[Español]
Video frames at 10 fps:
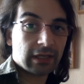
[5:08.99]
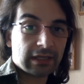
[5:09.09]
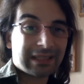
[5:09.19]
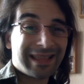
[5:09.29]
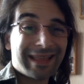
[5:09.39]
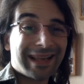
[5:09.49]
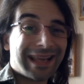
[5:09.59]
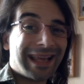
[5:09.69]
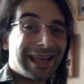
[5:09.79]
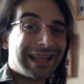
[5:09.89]
Es decir,
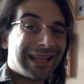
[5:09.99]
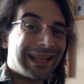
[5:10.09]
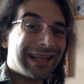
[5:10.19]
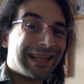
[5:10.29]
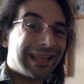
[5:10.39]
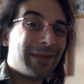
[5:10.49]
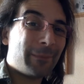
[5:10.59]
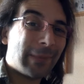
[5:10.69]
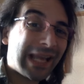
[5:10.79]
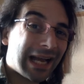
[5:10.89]
que
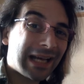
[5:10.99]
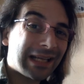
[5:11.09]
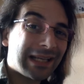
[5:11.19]
implica